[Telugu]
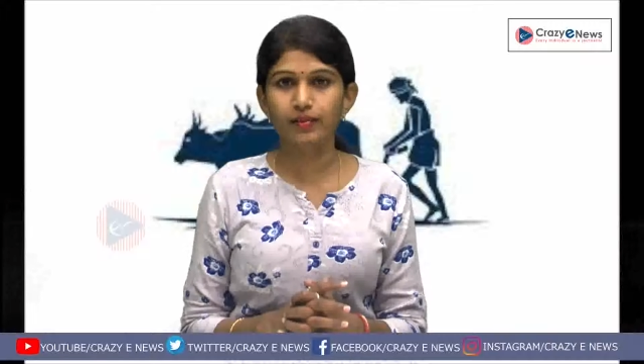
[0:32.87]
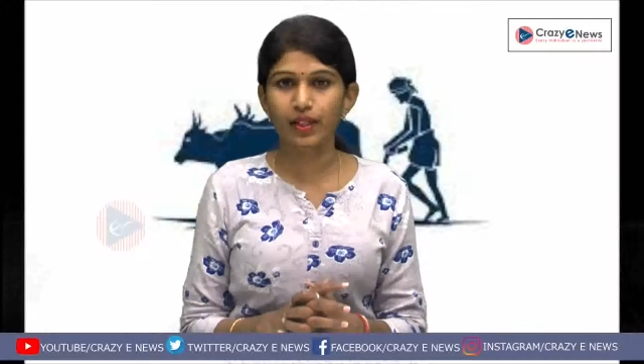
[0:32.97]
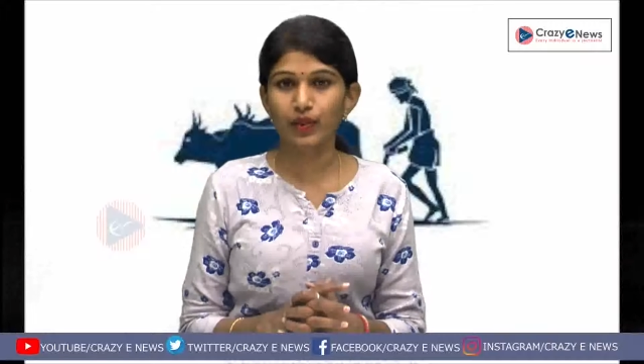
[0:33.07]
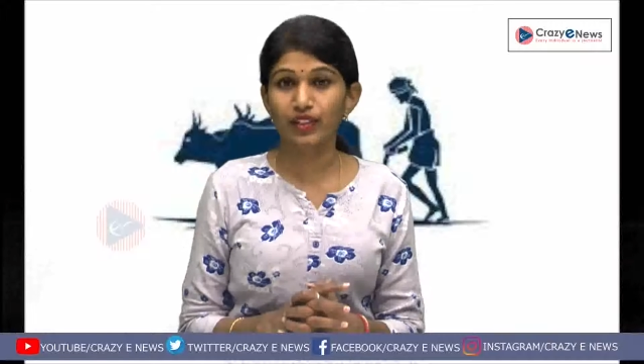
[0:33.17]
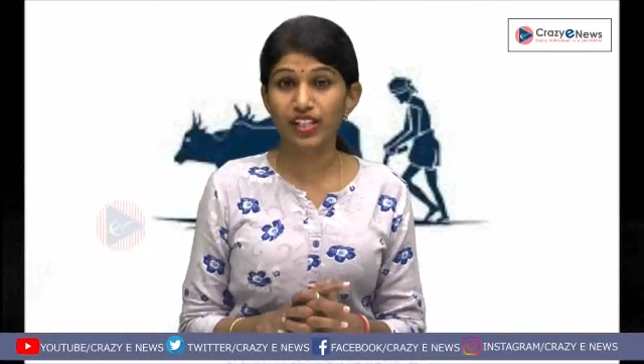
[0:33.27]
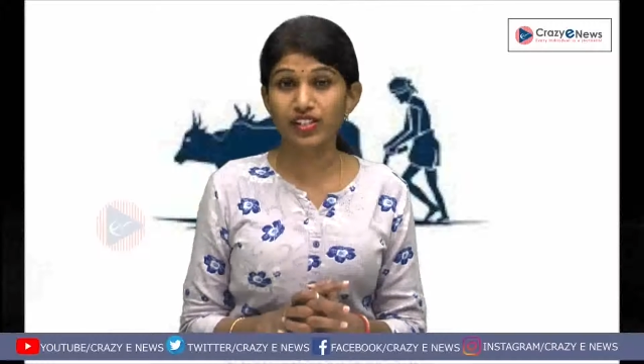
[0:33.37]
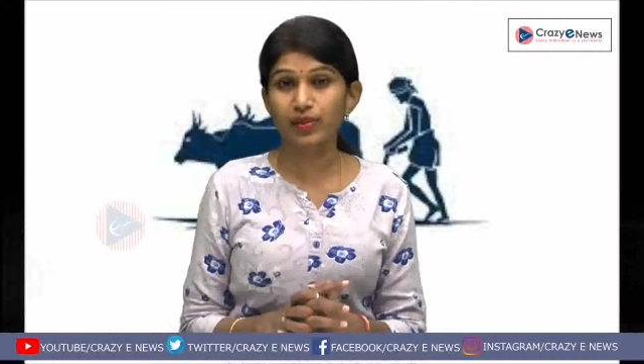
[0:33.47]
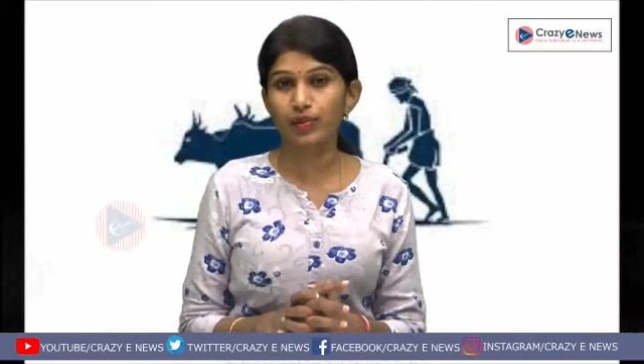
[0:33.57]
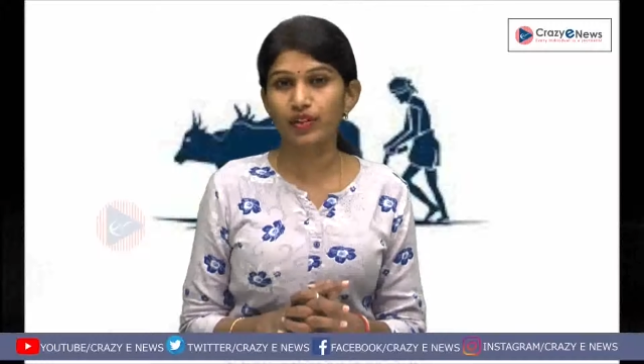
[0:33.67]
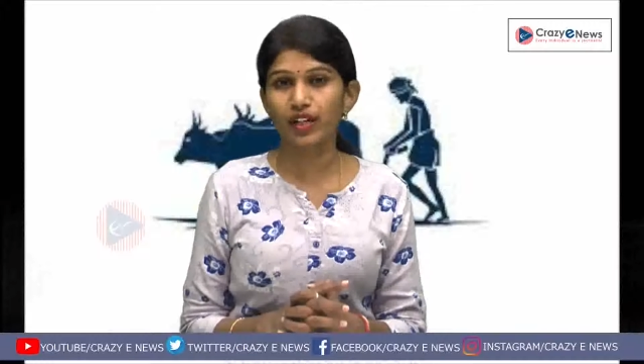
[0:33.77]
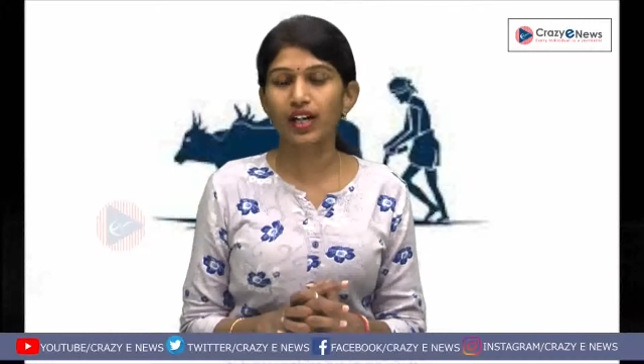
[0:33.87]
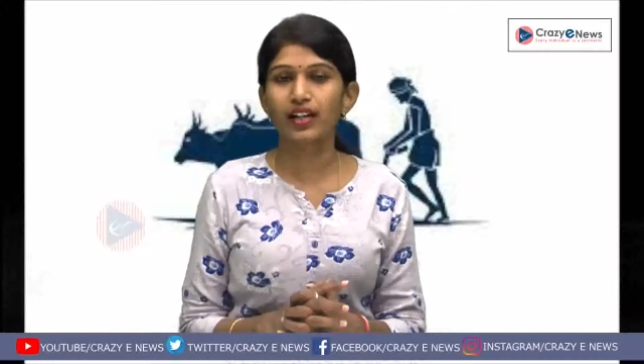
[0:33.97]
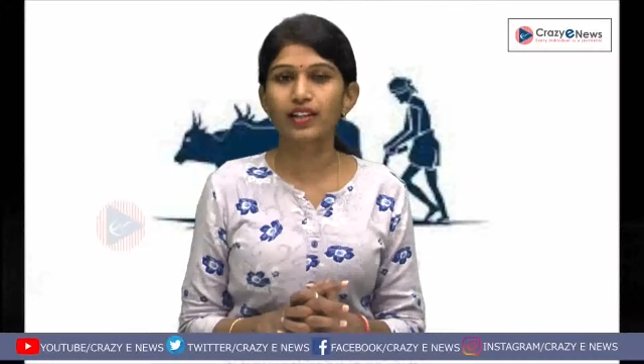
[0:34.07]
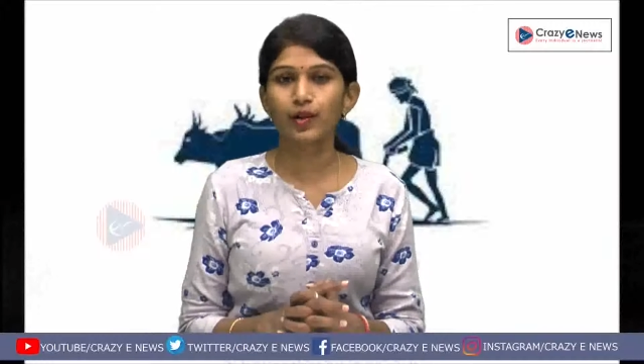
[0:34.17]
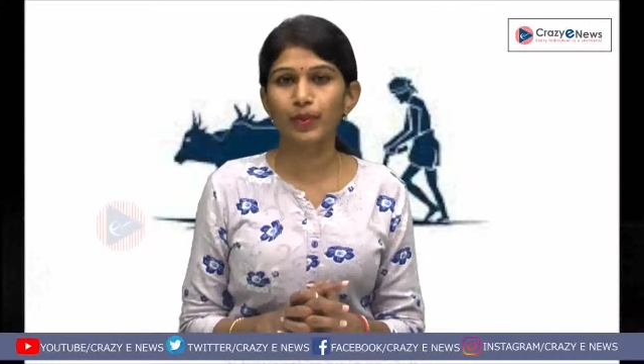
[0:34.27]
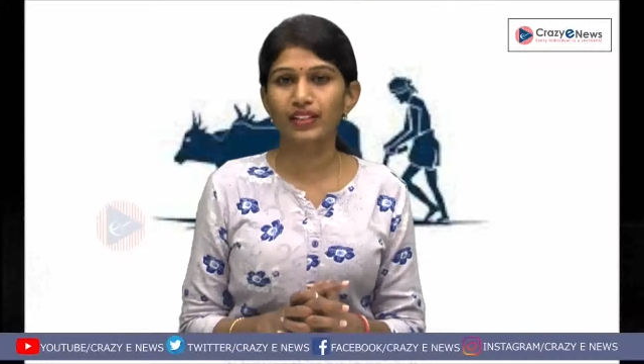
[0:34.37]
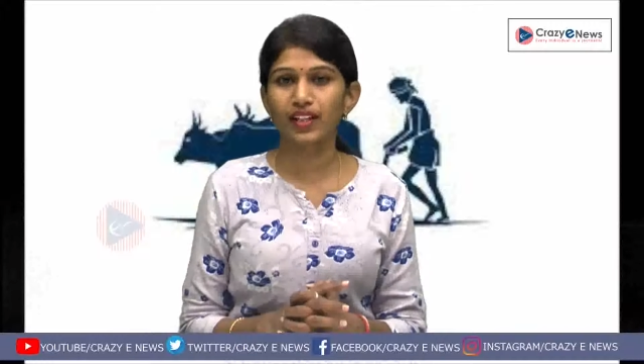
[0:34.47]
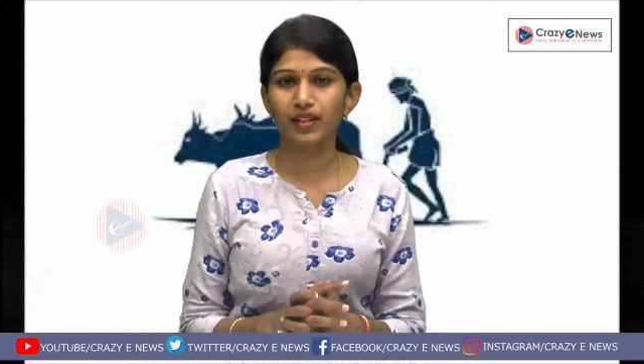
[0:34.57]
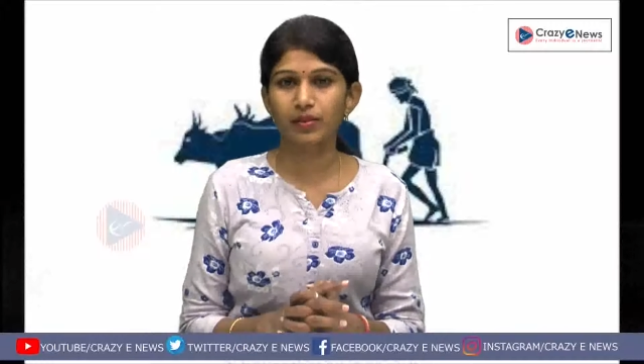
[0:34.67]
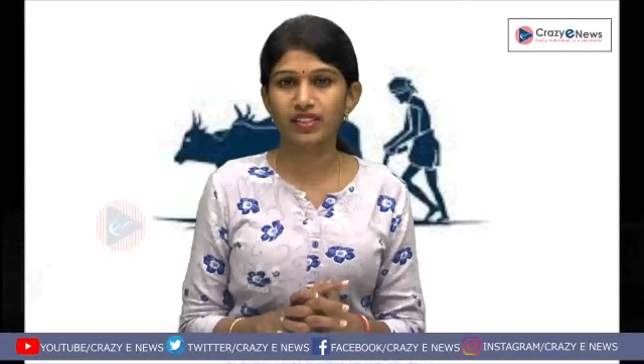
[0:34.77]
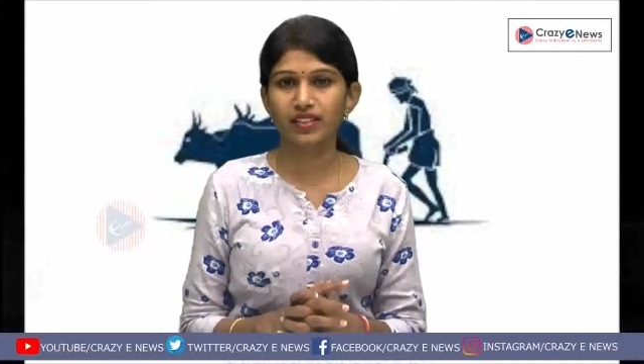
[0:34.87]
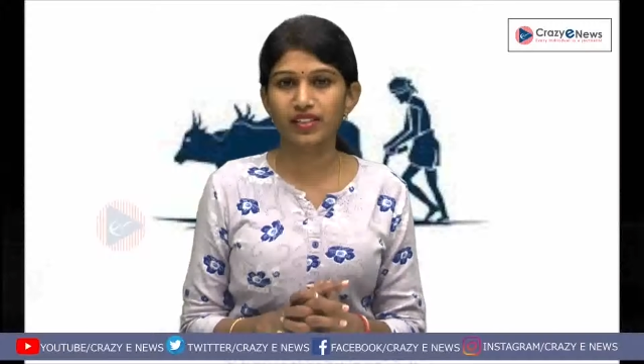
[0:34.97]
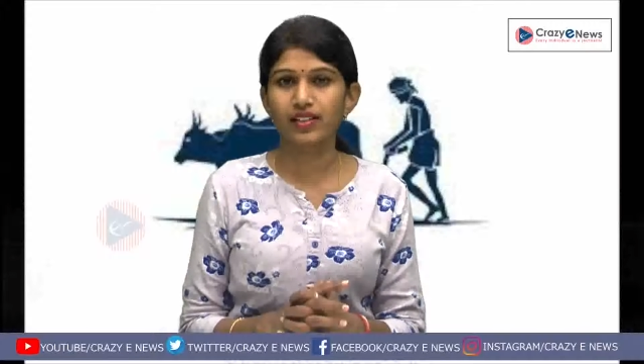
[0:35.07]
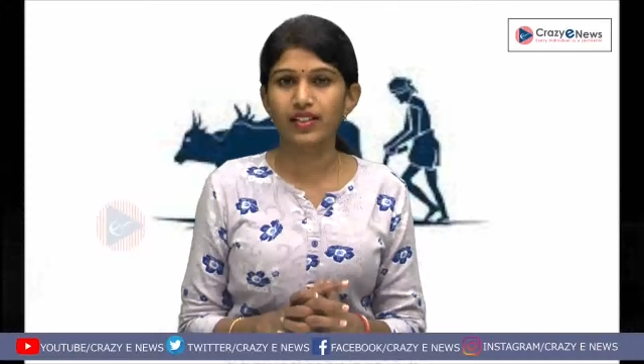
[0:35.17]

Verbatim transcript: మరియు దేశం యొక్క ఐదవ ప్రధానమంత్రి